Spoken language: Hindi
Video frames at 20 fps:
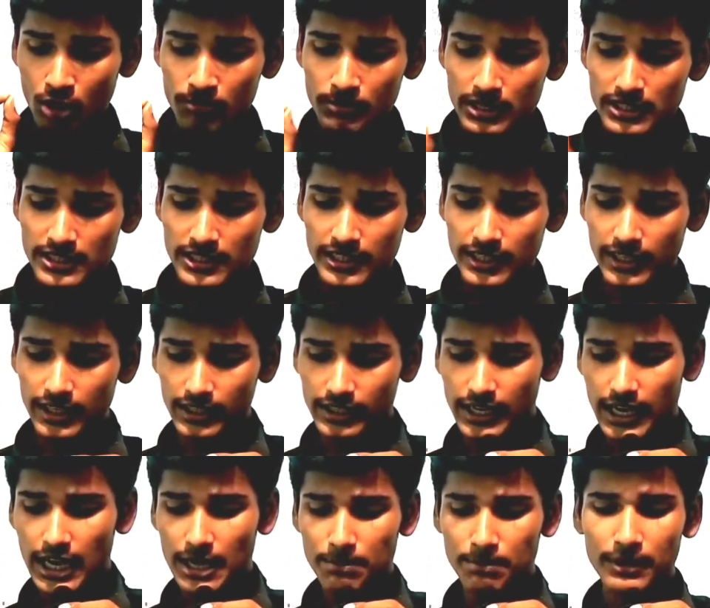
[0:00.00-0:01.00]
ऑब्वियसली
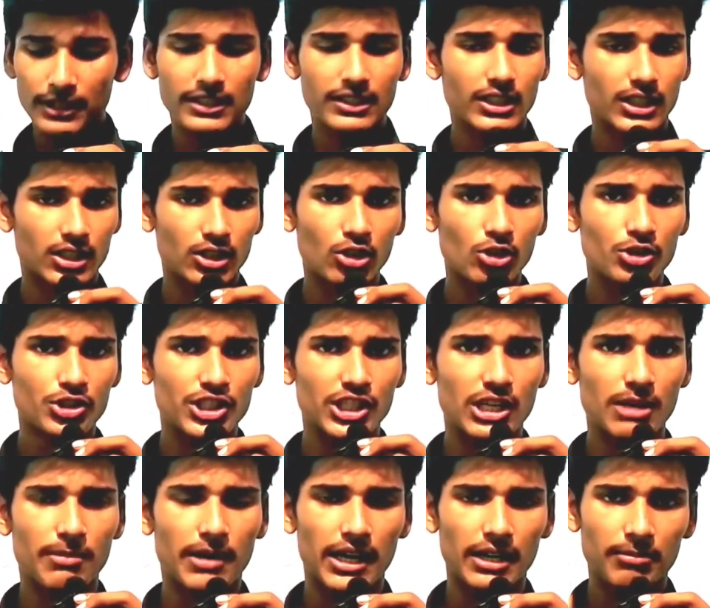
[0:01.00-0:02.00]
कारपेट टेक्नोलॉजी
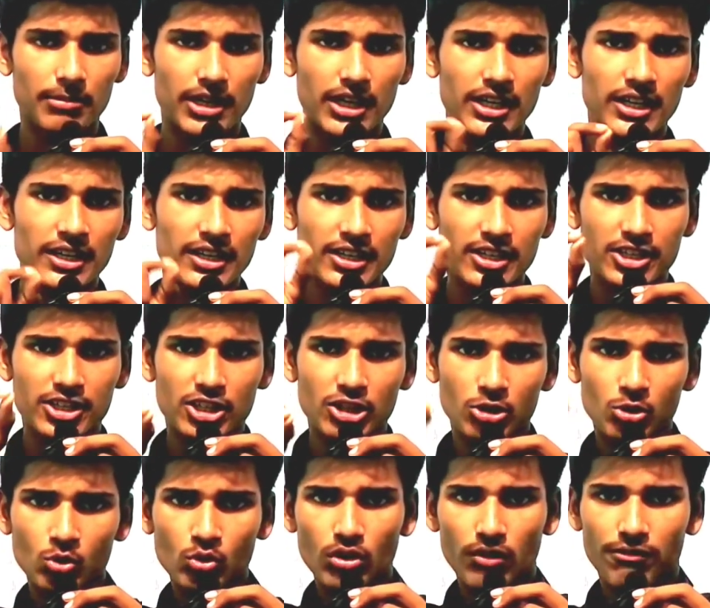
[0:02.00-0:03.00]
के बारे में इंडियन
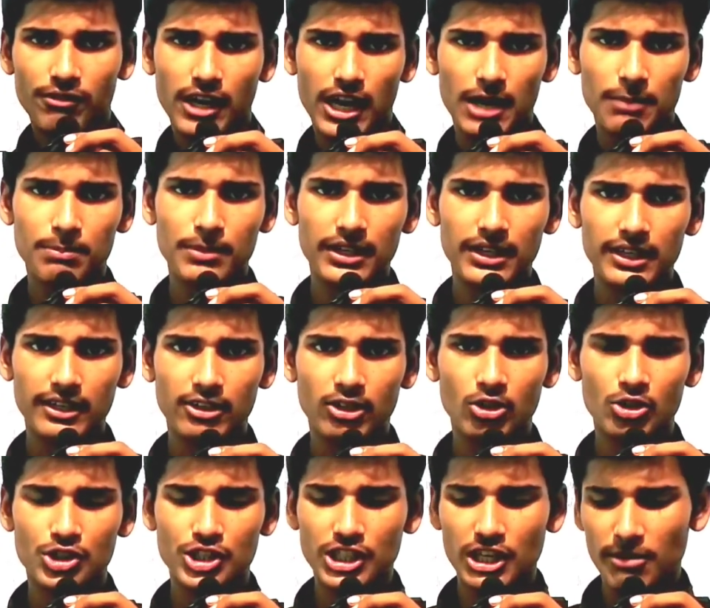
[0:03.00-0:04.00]
इंस्टीट्यूट ऑफ कारपेट
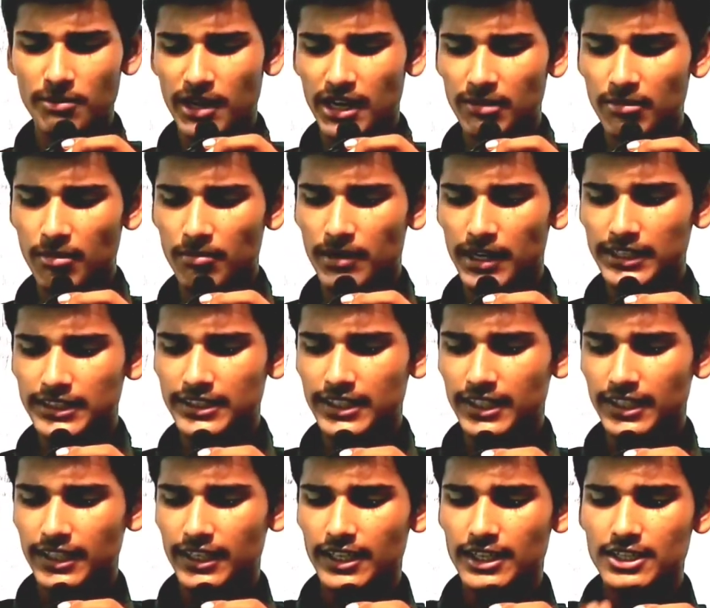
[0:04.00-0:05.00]
टेक्नोलॉजी के बारे में बात
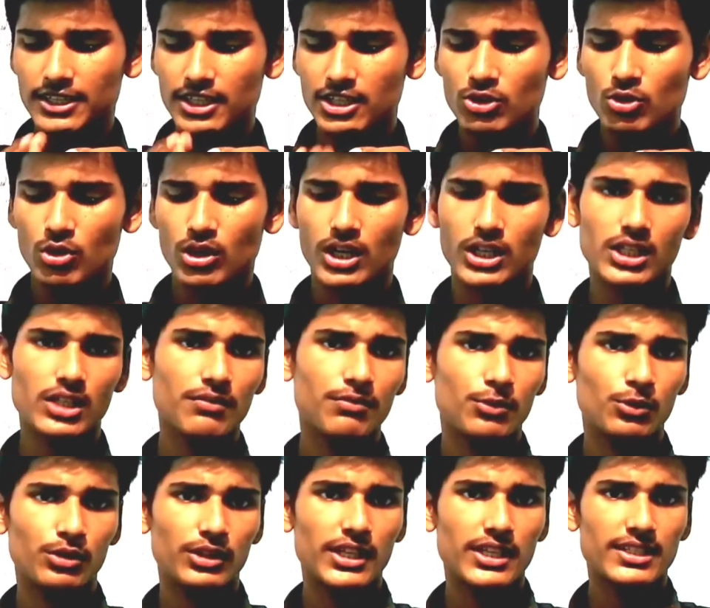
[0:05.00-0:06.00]
करेंगे इसकी जो कट
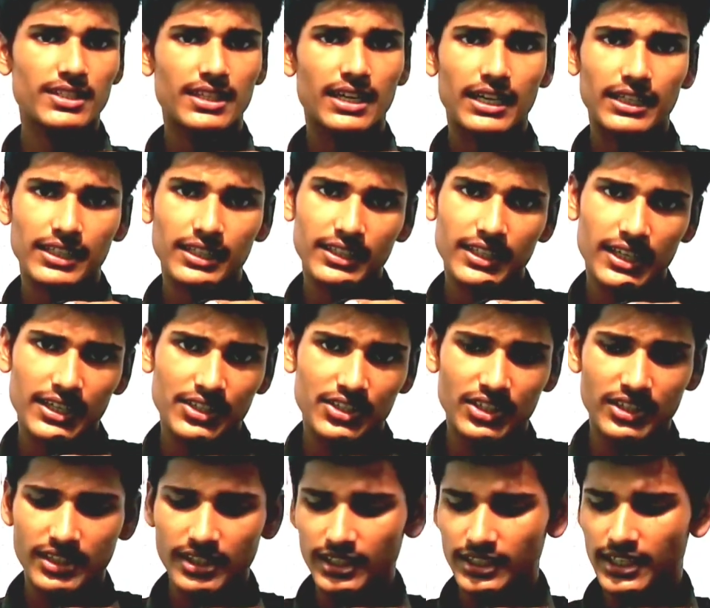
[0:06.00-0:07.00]
ऑफ होती है साठ हज़ार
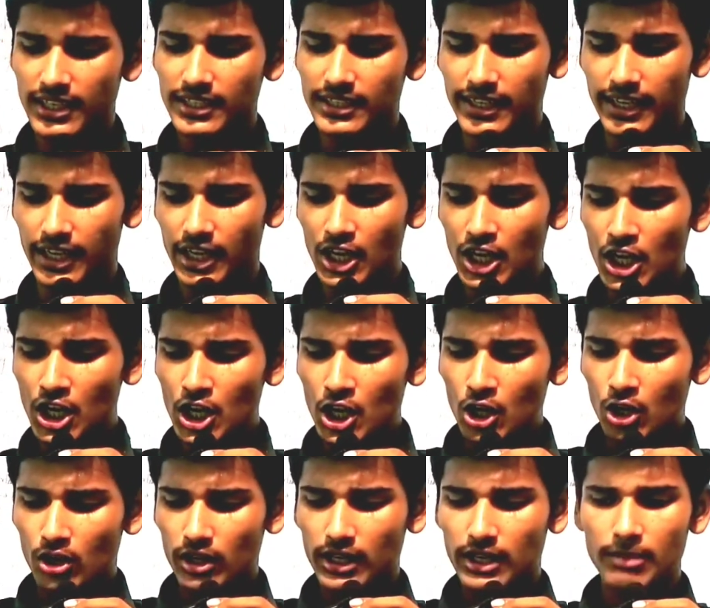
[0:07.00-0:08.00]
जनरल के लिए
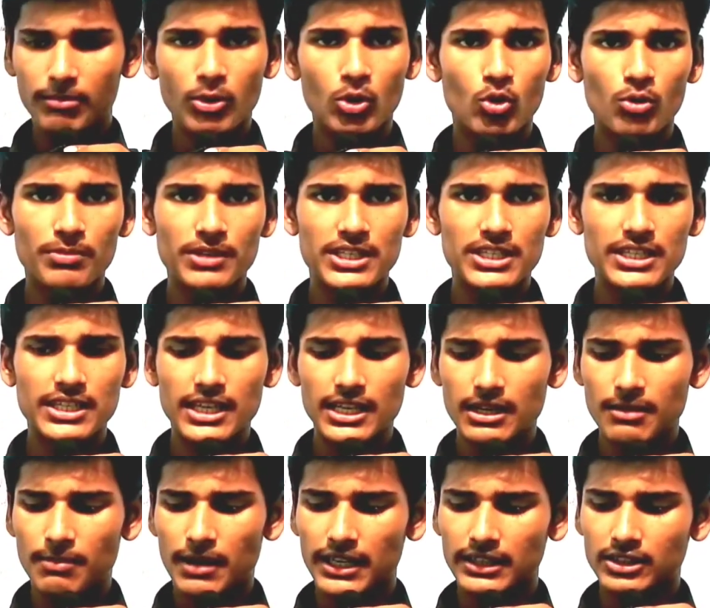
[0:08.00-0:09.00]
और अगर मैं ओबीसी के
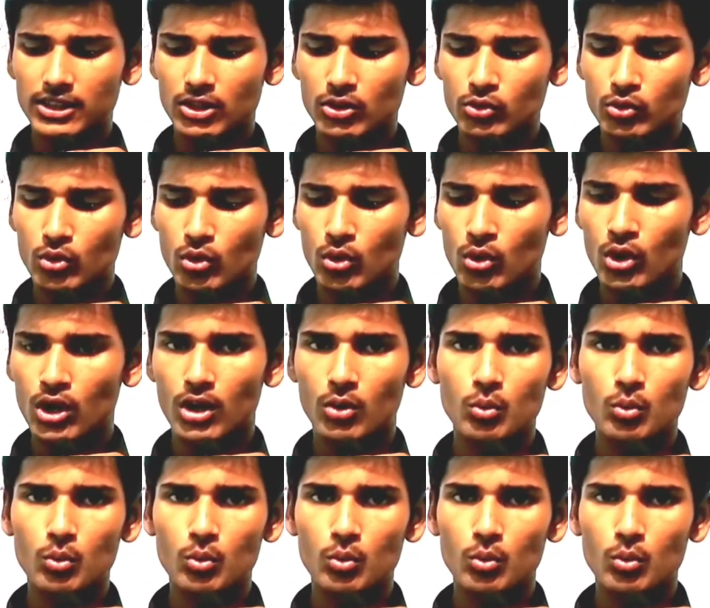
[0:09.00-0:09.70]
लिए बात करूँ तो